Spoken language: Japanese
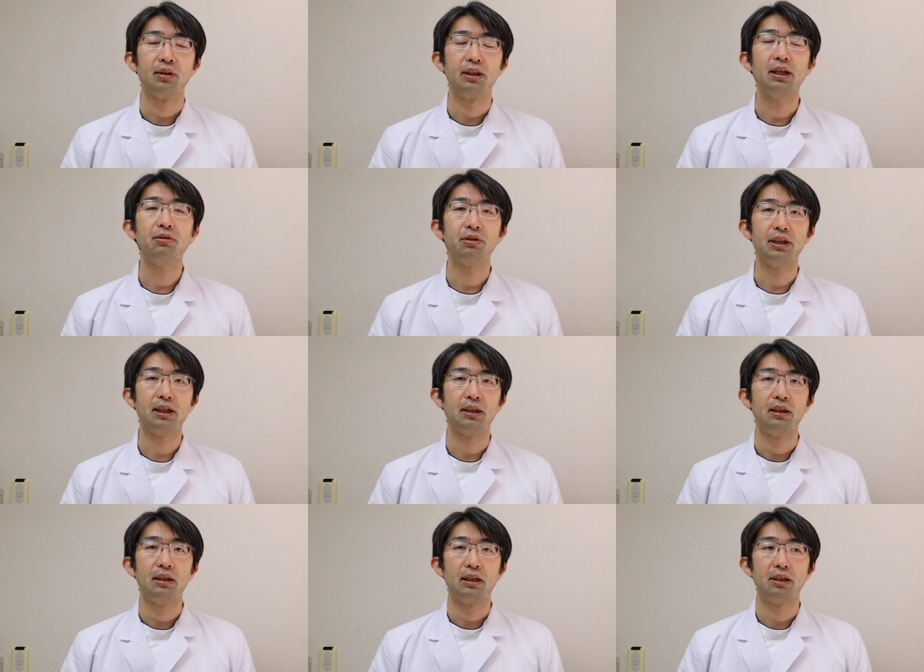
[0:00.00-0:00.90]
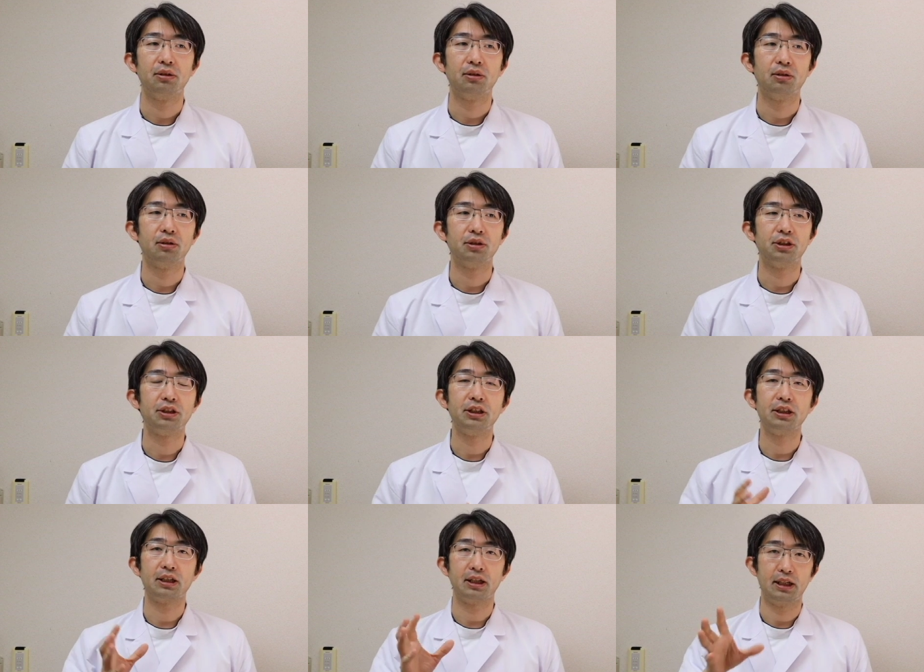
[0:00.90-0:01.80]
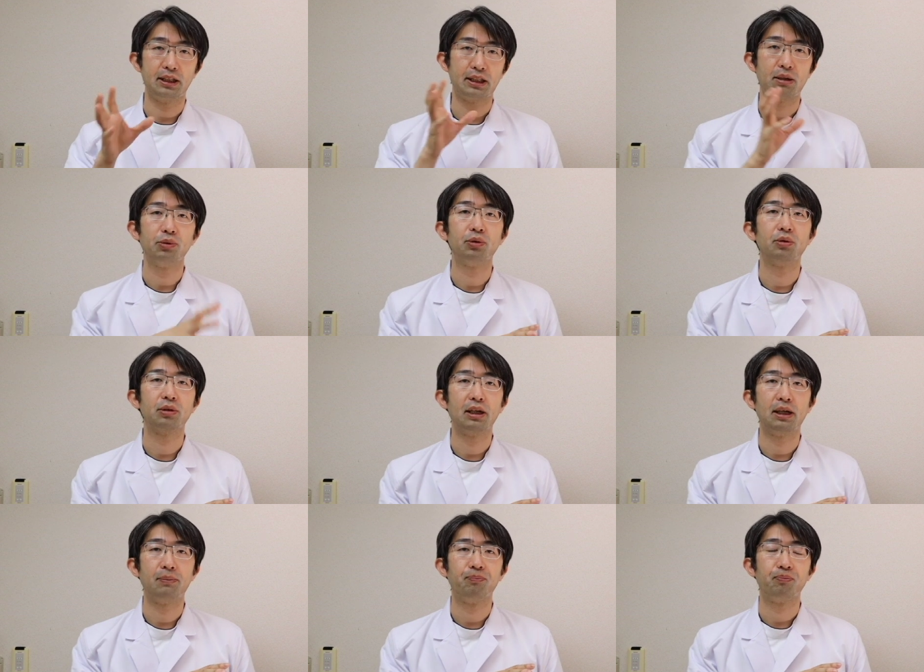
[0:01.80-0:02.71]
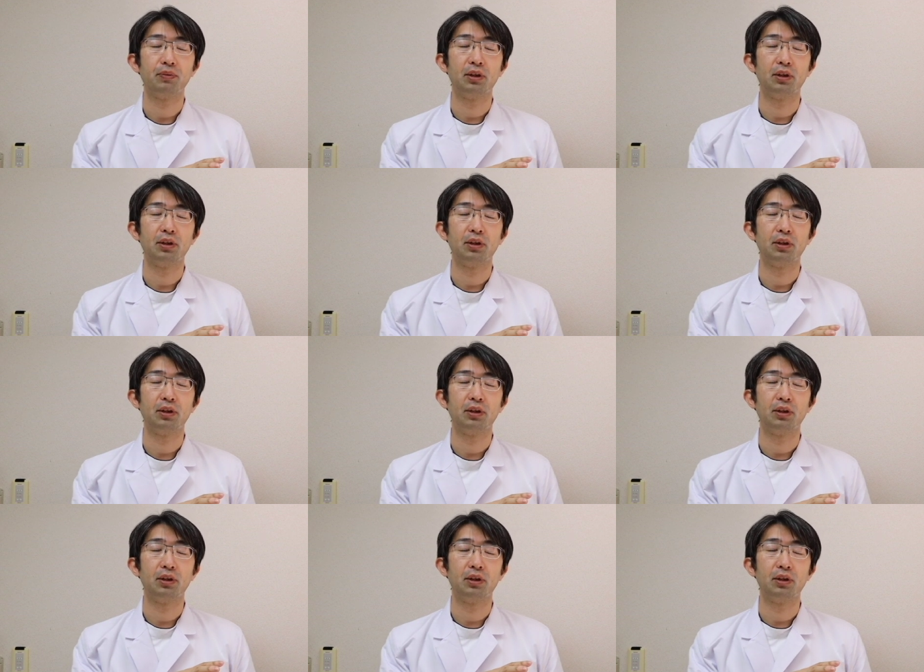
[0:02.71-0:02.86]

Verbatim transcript: なので、あのー、視神経が痛むとか、